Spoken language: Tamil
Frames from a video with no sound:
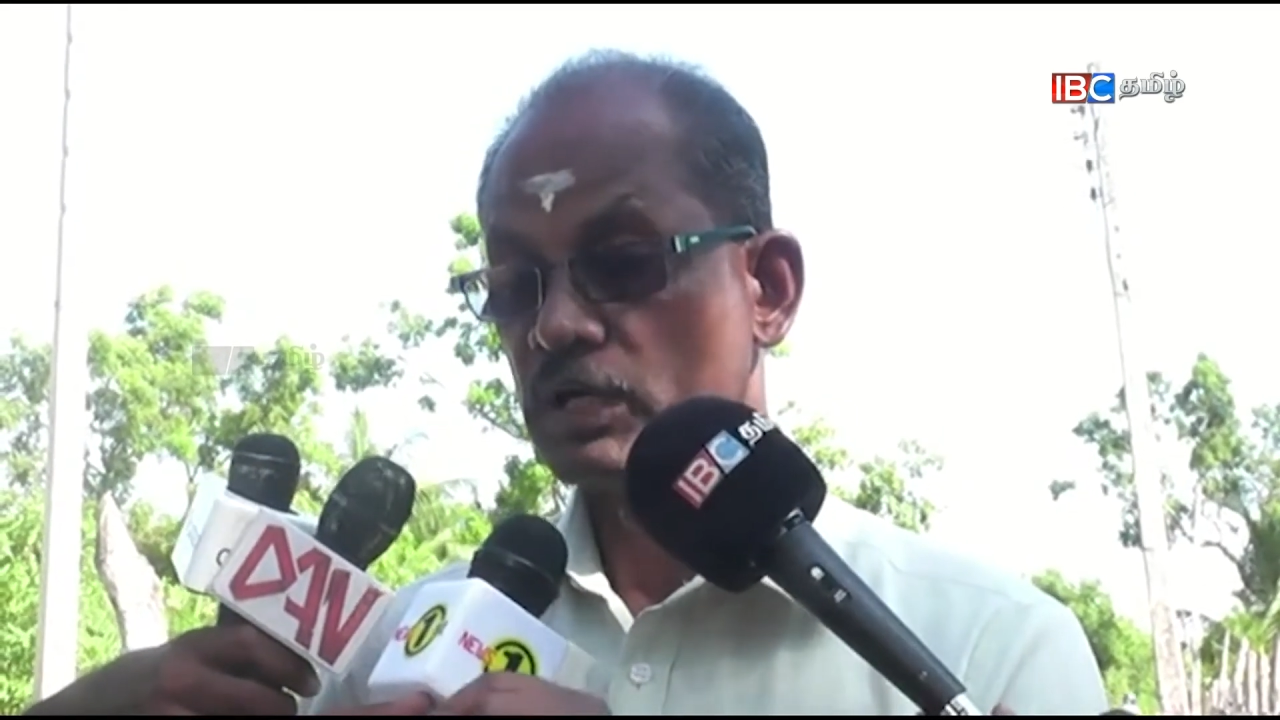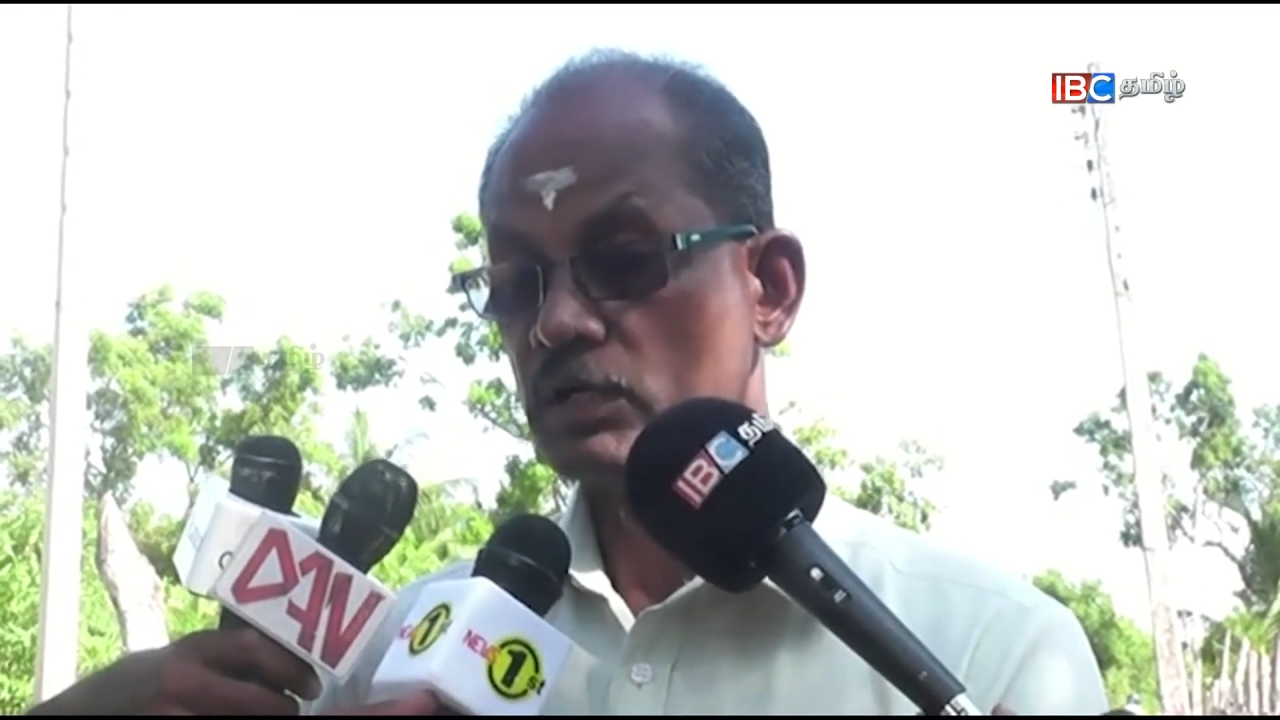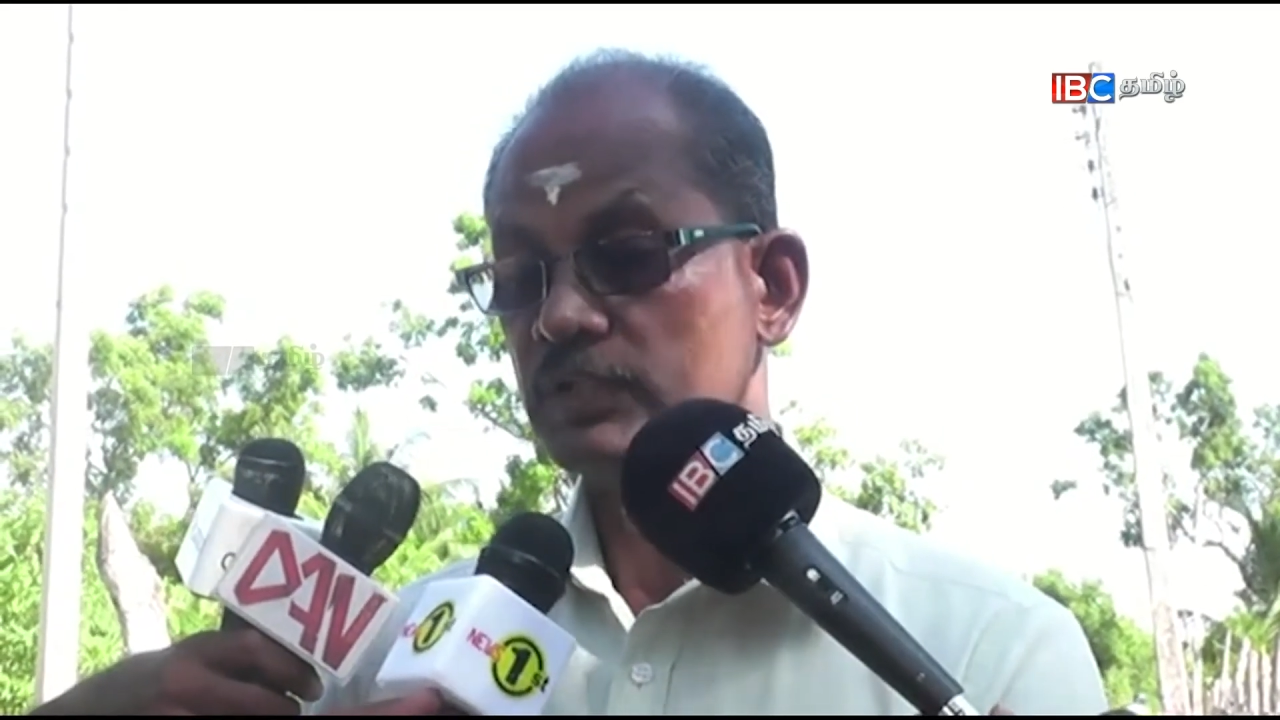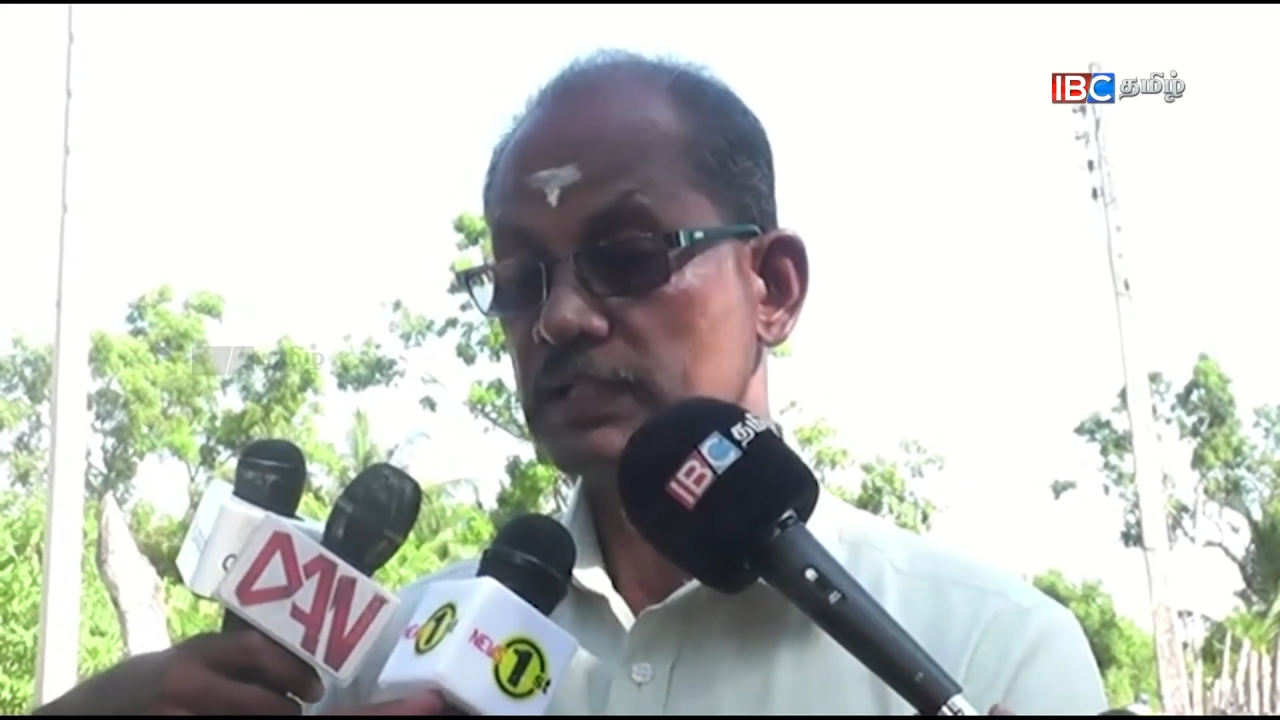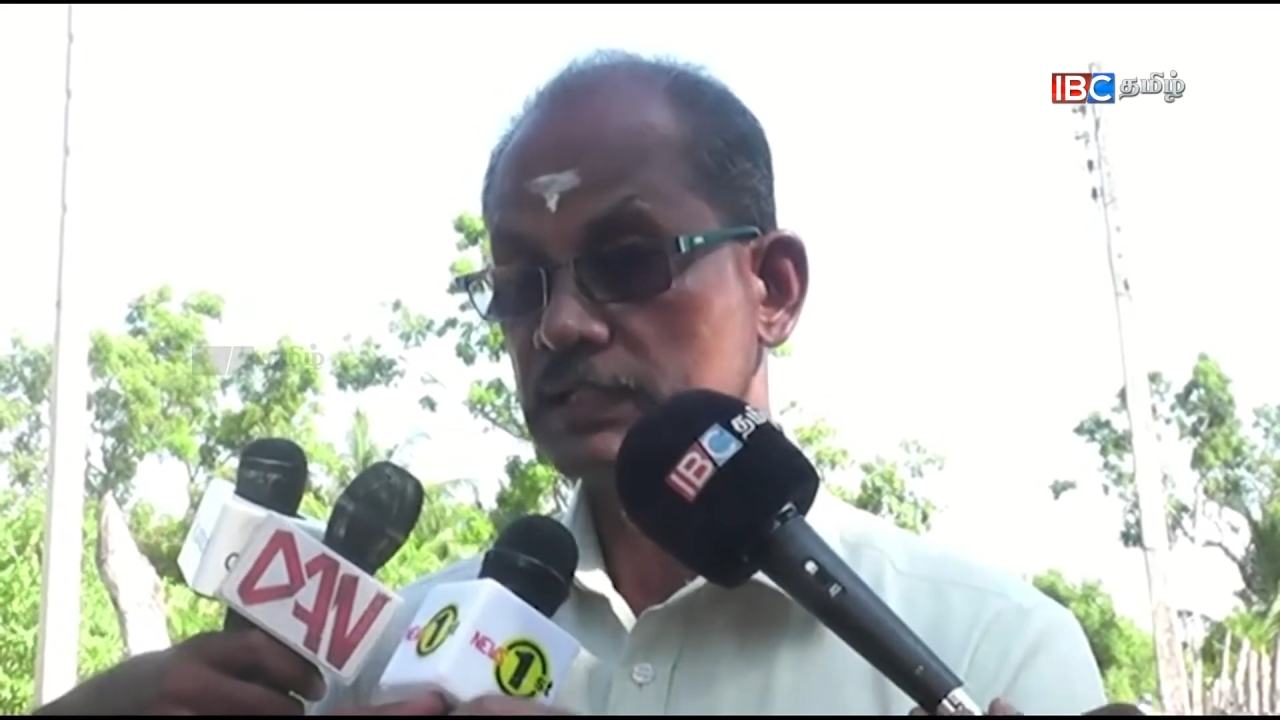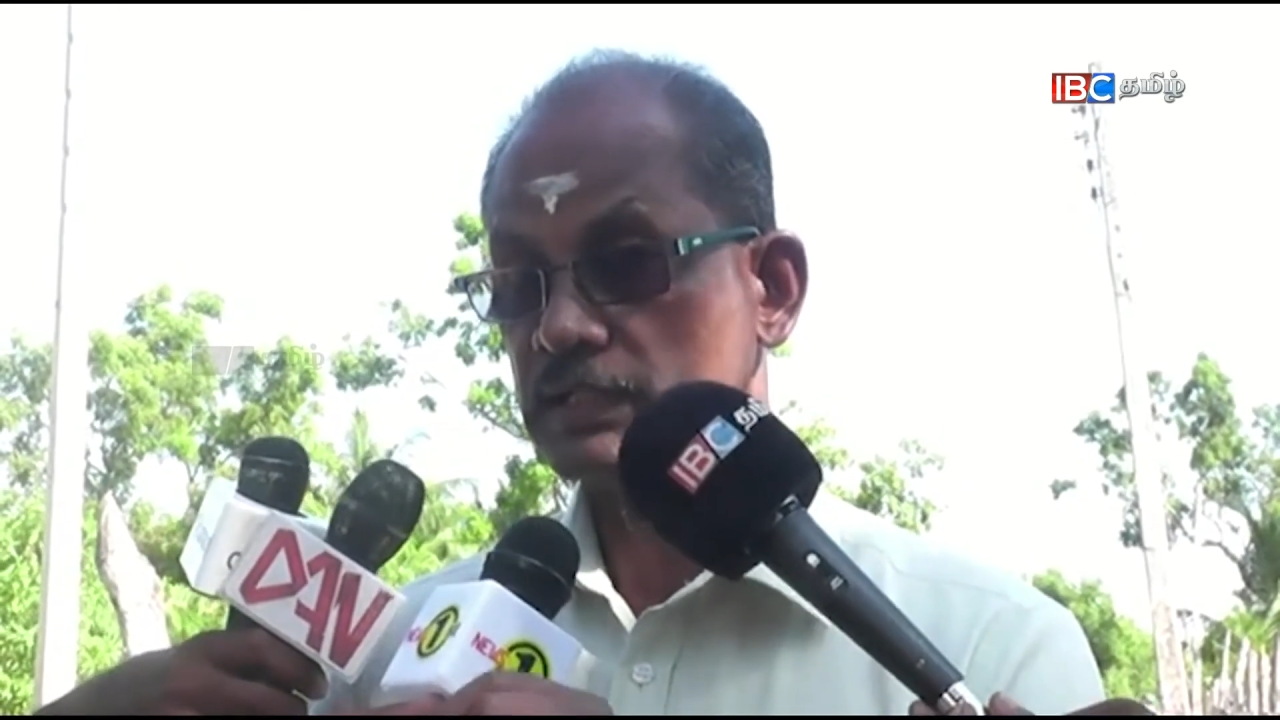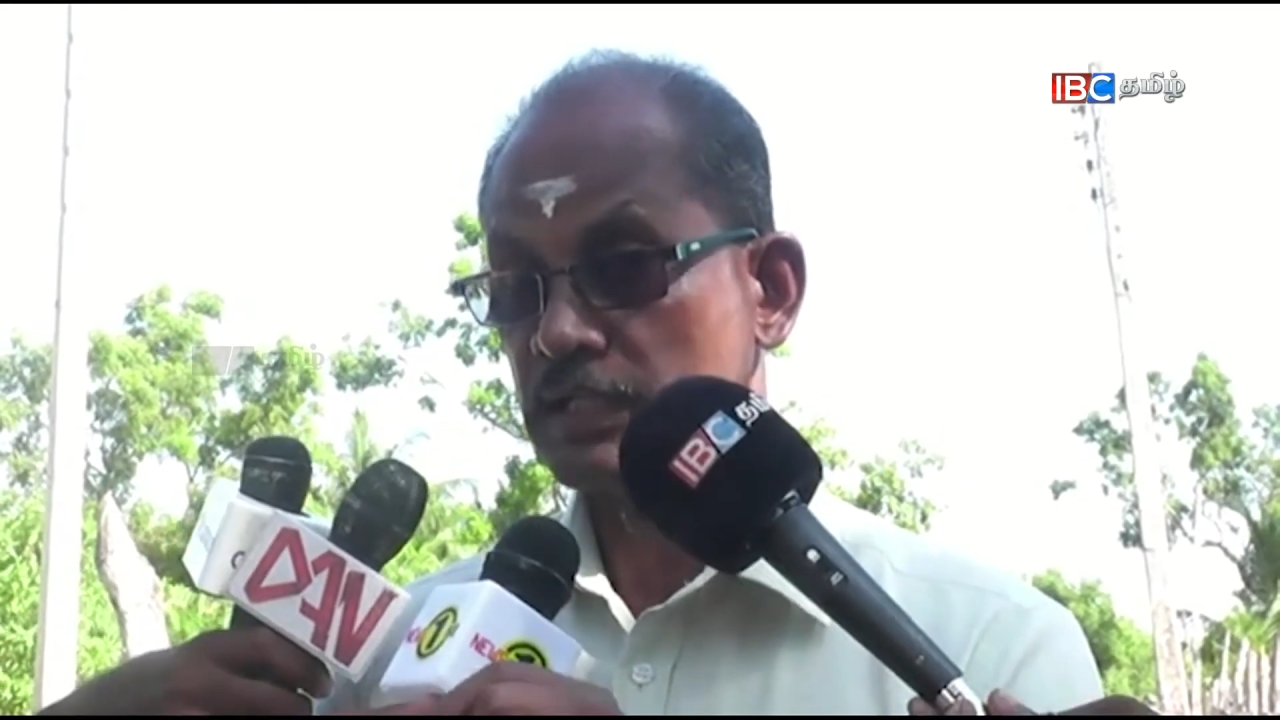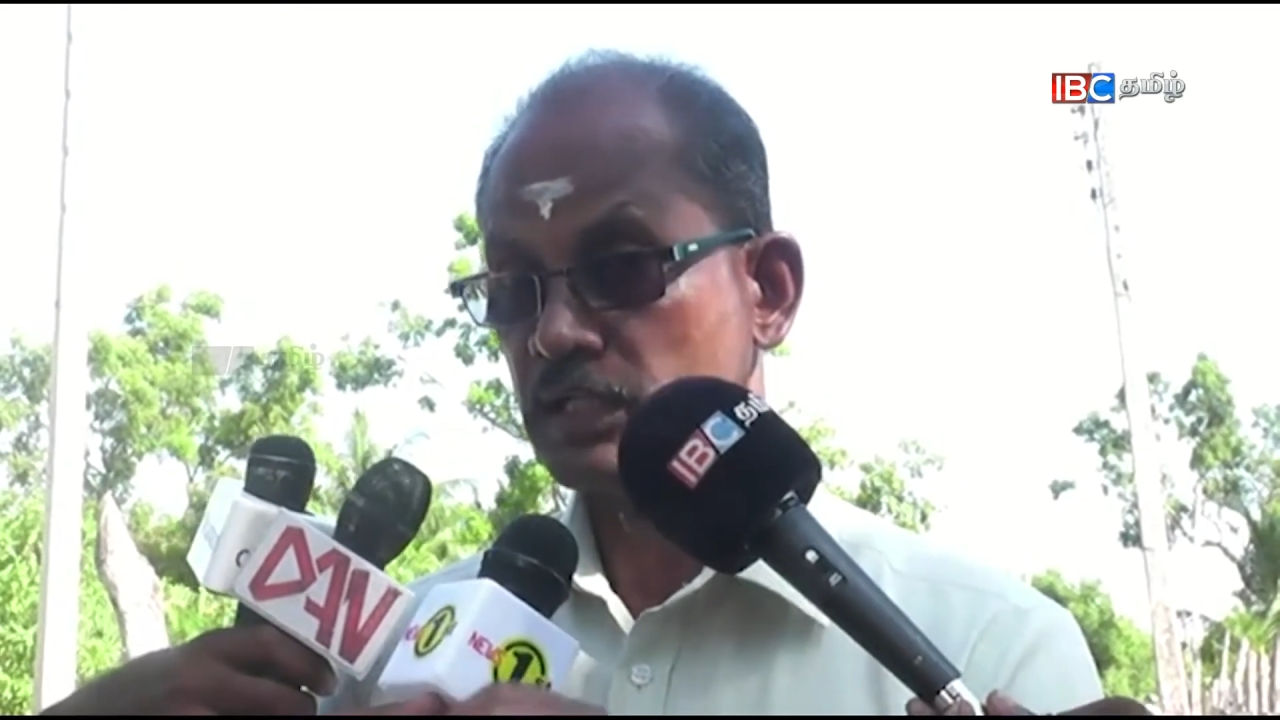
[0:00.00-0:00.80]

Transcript: வாழ்வதற்கு